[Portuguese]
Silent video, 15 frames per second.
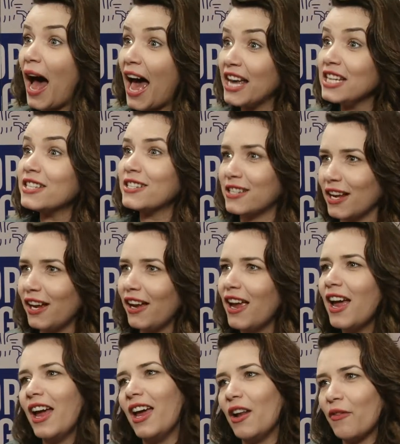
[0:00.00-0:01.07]
aí sim
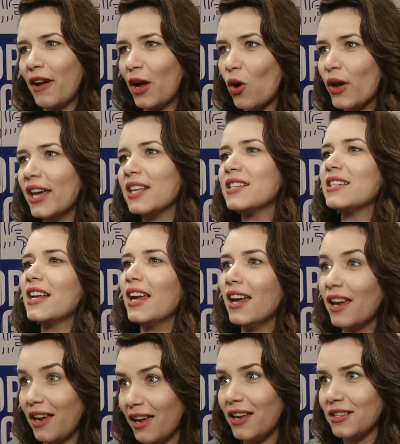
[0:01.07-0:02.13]
ele vai conhecer
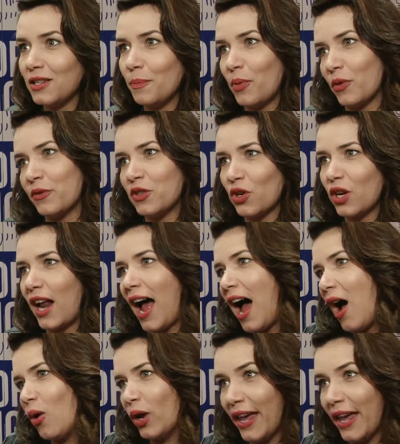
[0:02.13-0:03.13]
esse profissional,